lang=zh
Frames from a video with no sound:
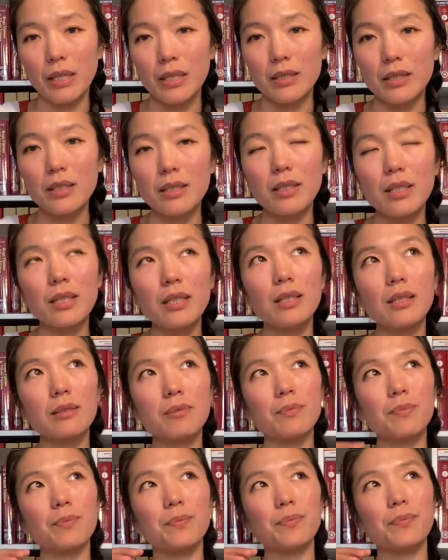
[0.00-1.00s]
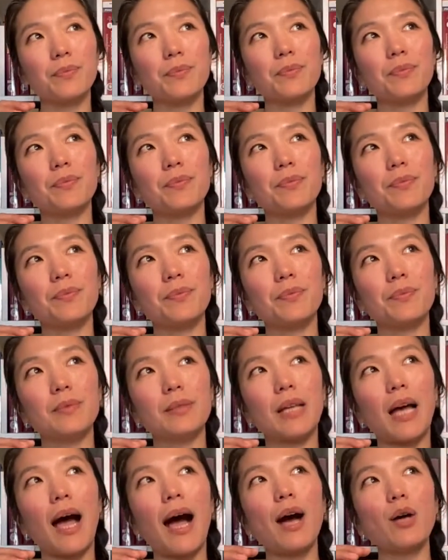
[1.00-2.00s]
这是一个
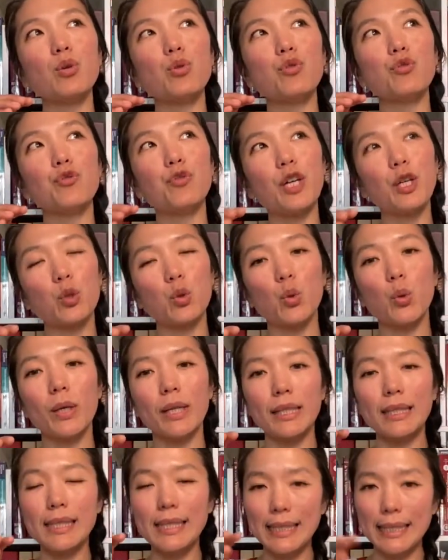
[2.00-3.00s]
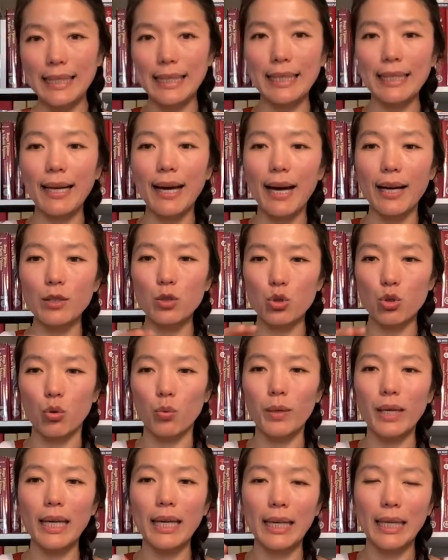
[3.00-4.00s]
阿育吠陀跟其他
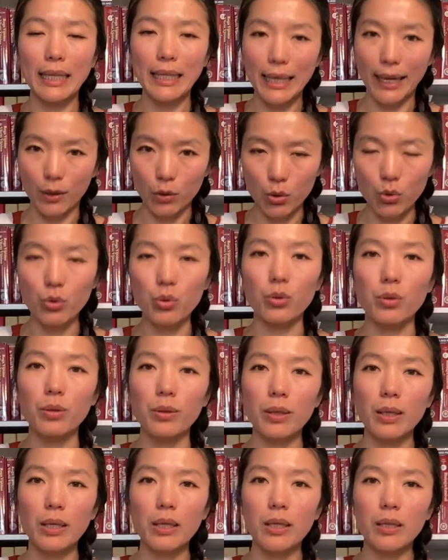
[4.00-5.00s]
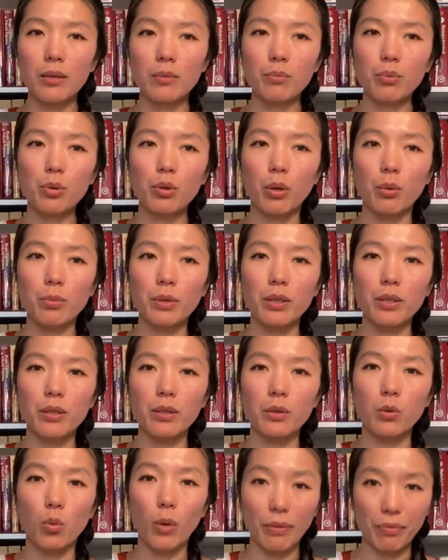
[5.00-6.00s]
种类营养学不同
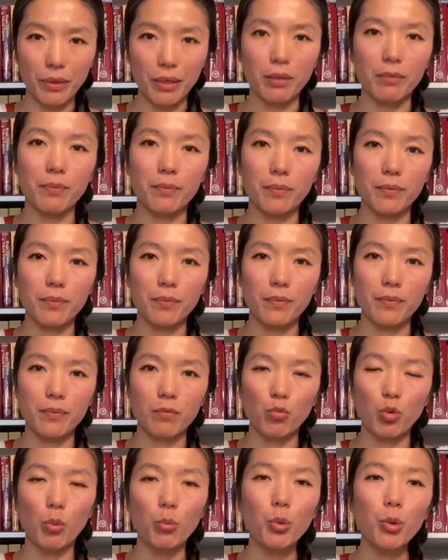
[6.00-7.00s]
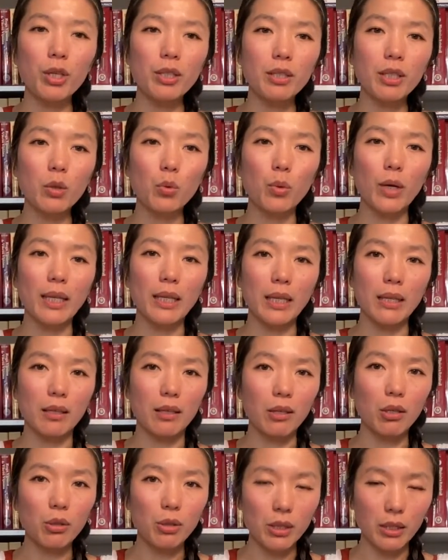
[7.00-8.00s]
的观点。我们会认为你
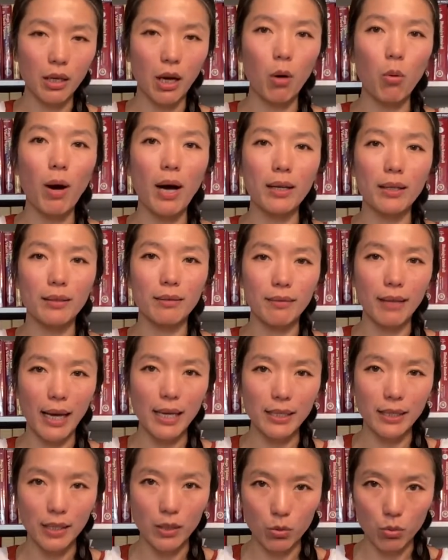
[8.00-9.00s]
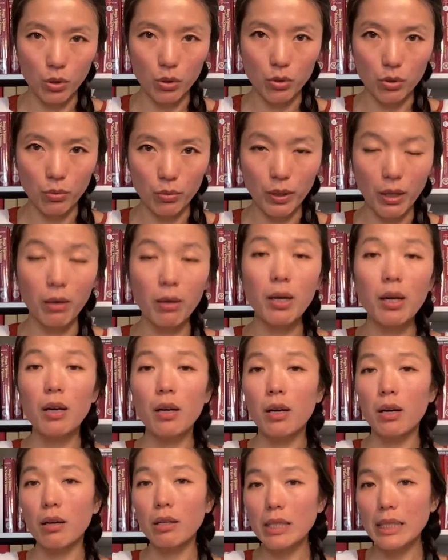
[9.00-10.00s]
能够消化跟代谢最重要，
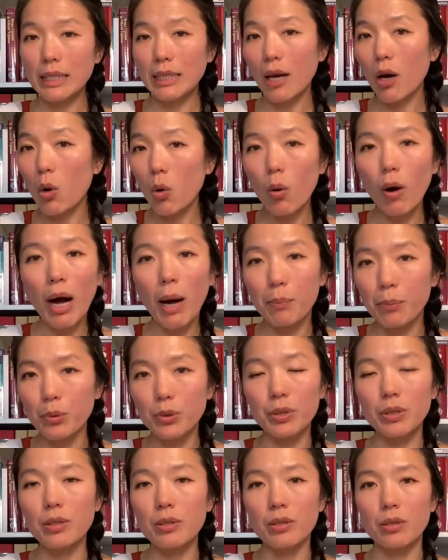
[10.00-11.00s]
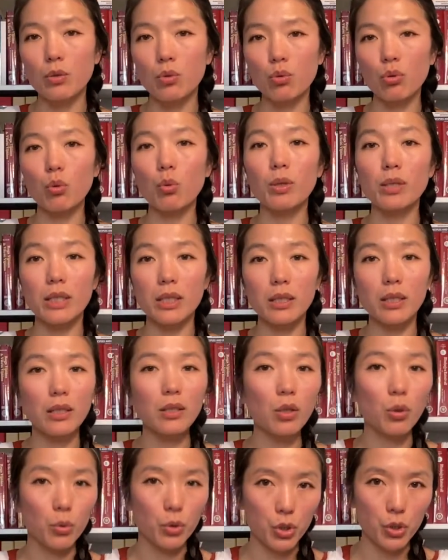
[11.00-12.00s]
而消化不是指说我今
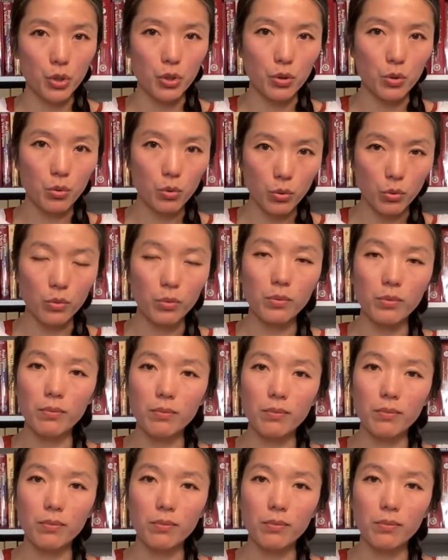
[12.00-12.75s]
天有食欲。